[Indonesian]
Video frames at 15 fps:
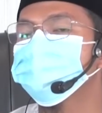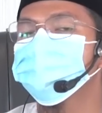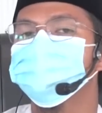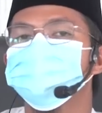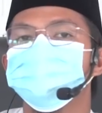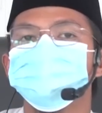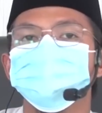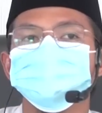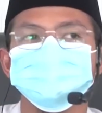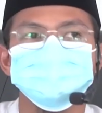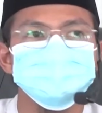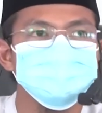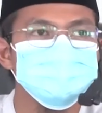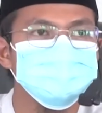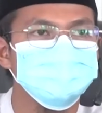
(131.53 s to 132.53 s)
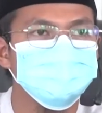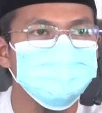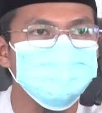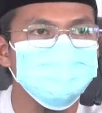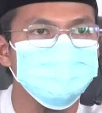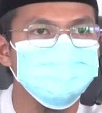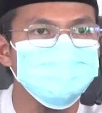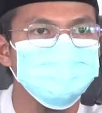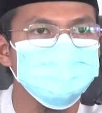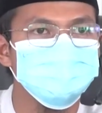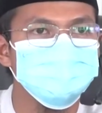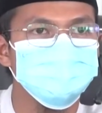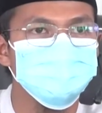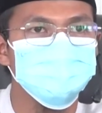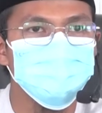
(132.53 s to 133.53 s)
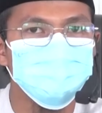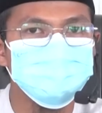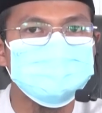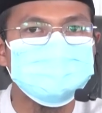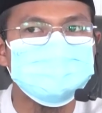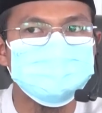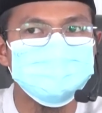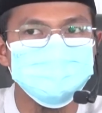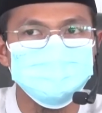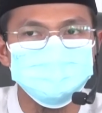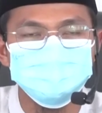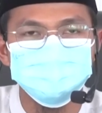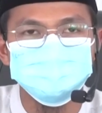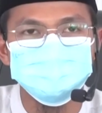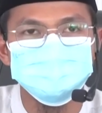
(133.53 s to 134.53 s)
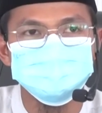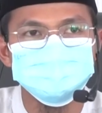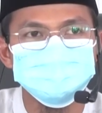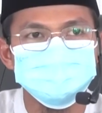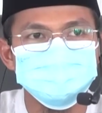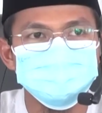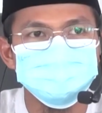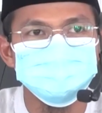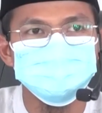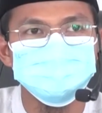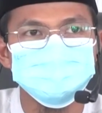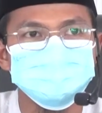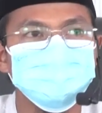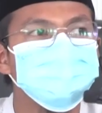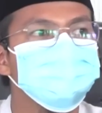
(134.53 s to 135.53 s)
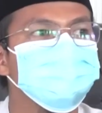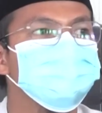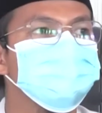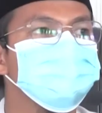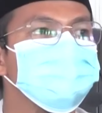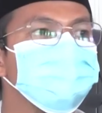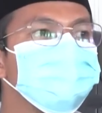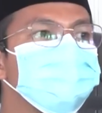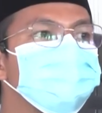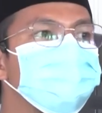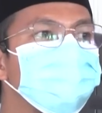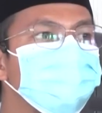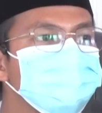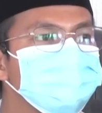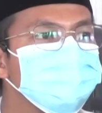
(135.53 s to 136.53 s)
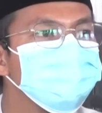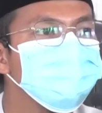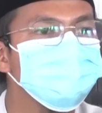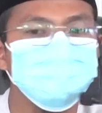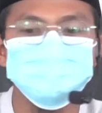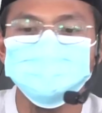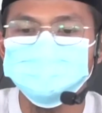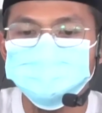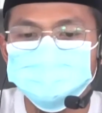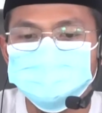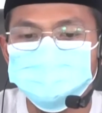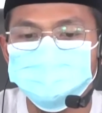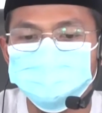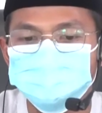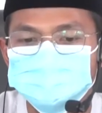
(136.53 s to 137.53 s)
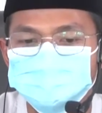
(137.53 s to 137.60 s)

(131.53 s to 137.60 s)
wa thabat. Kuatnya keimanan dan ketetapan hati yang dimiliki oleh